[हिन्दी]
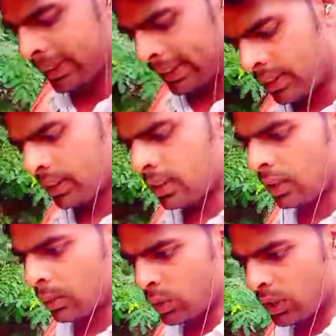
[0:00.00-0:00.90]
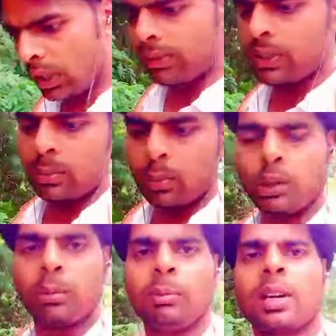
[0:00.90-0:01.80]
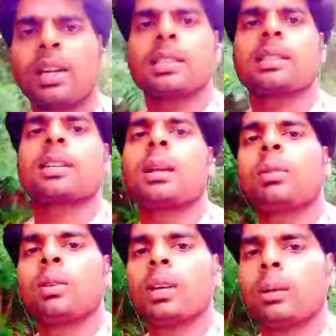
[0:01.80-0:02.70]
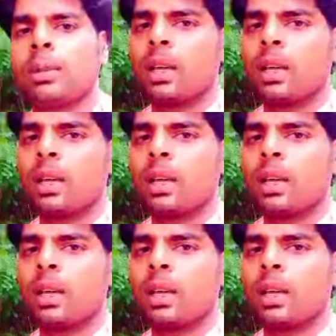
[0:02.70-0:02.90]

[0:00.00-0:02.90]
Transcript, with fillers: इसके चलते मुझे काफ़ी सपोर्ट भी मिल रहा है सब्सक्राइबर वगैरह भी